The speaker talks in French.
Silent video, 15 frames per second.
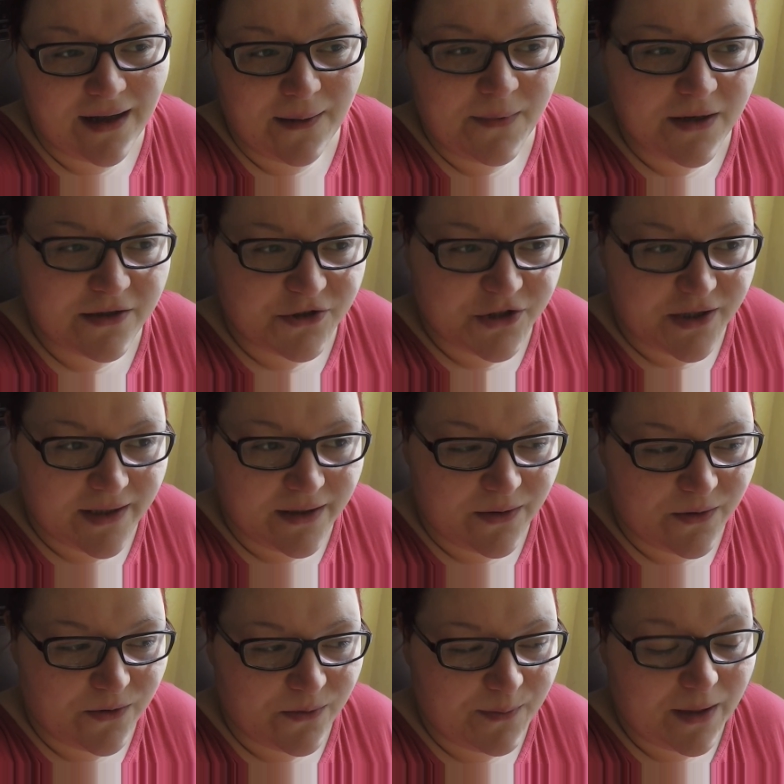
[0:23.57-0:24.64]
un marché
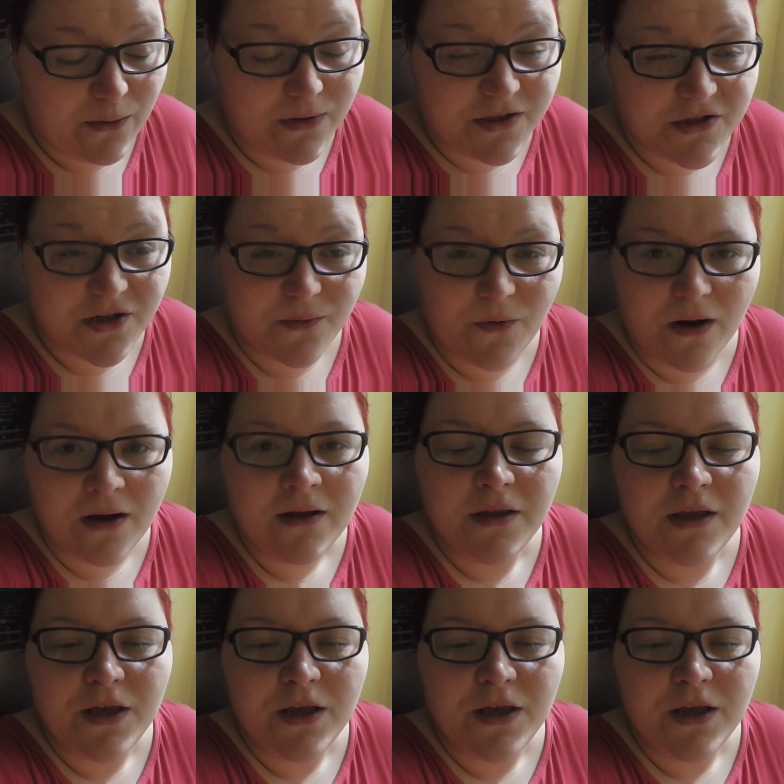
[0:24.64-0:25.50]
pas loin de chez moi.